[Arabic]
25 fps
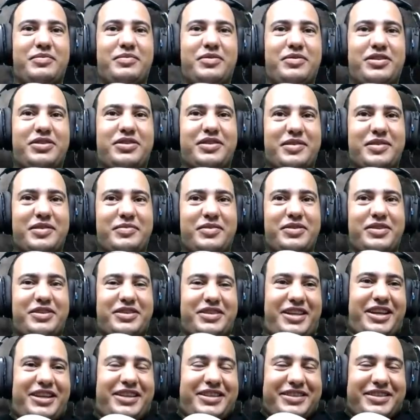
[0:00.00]
مت
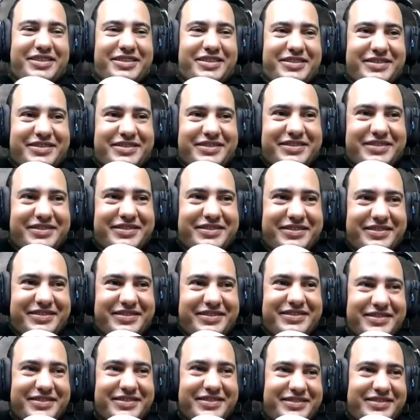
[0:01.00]
مت
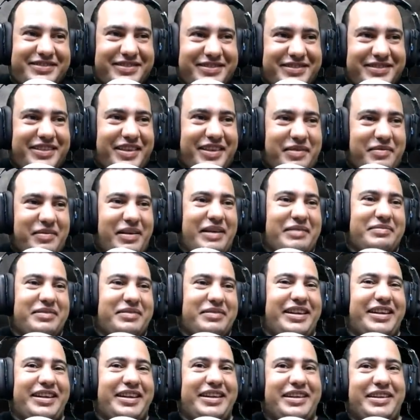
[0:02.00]
طب
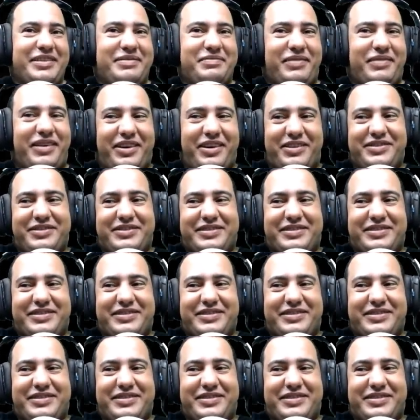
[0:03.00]
اعمل ايه ما